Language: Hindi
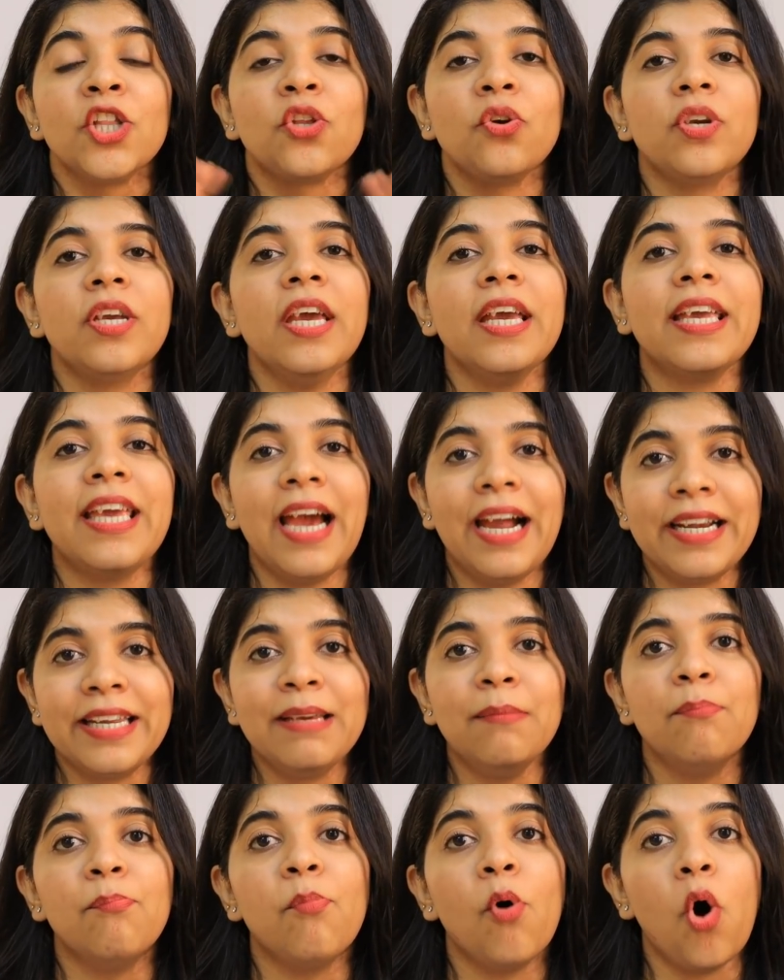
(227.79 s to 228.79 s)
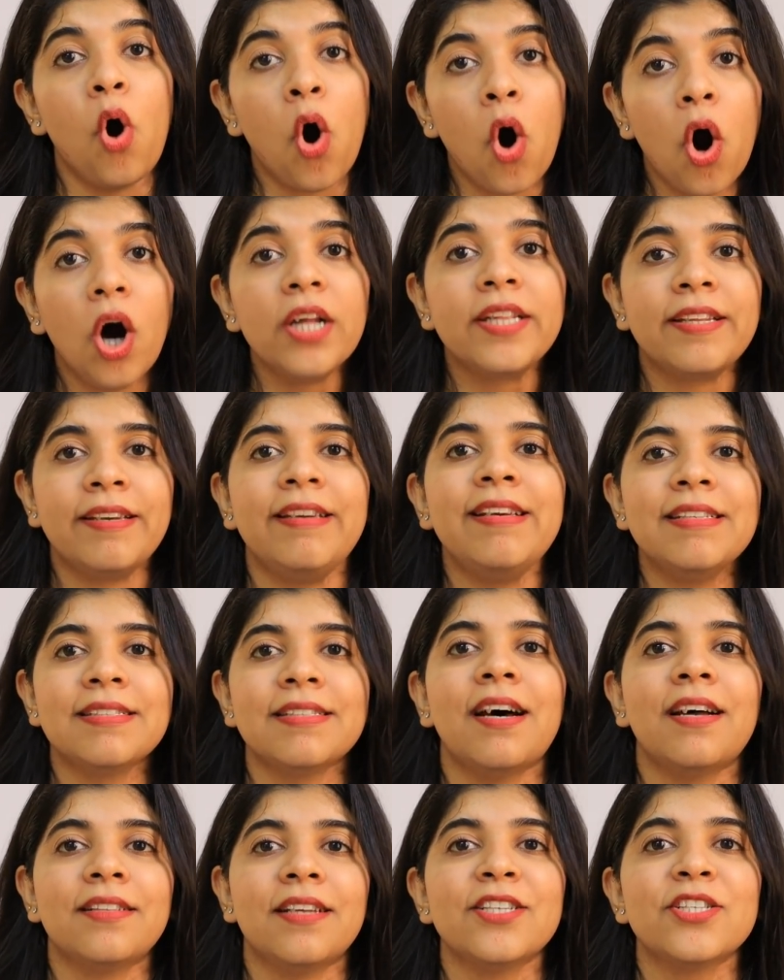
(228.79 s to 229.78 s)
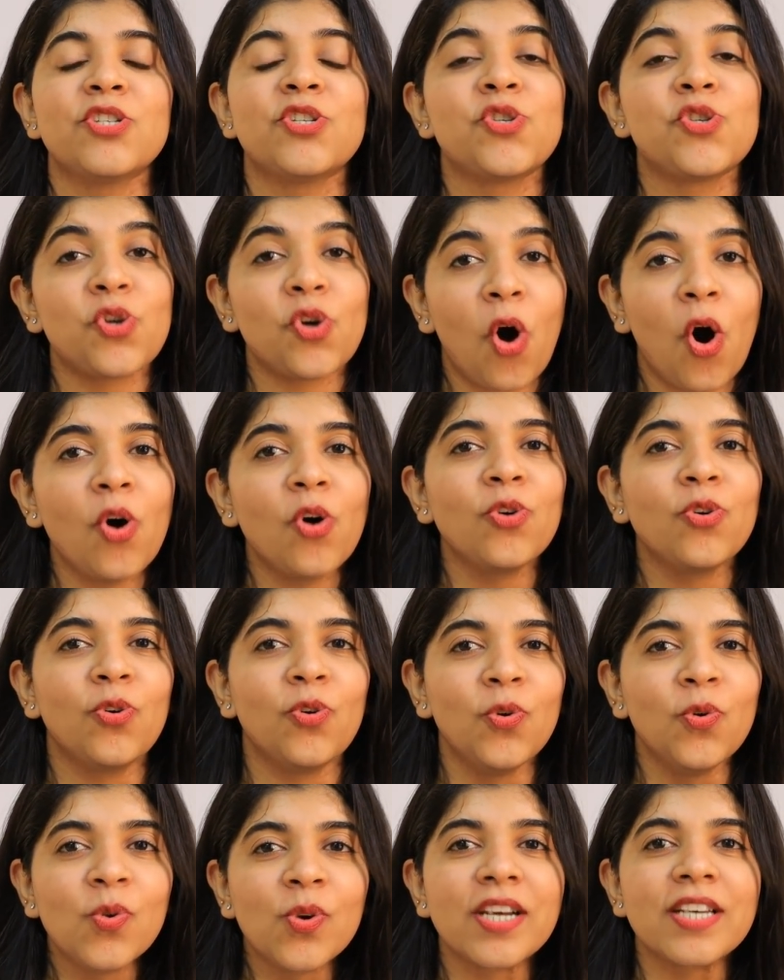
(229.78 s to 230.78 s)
तो ये कैडी बहुत ही ज़्यादा स्ट्रॉन्ग ग्लू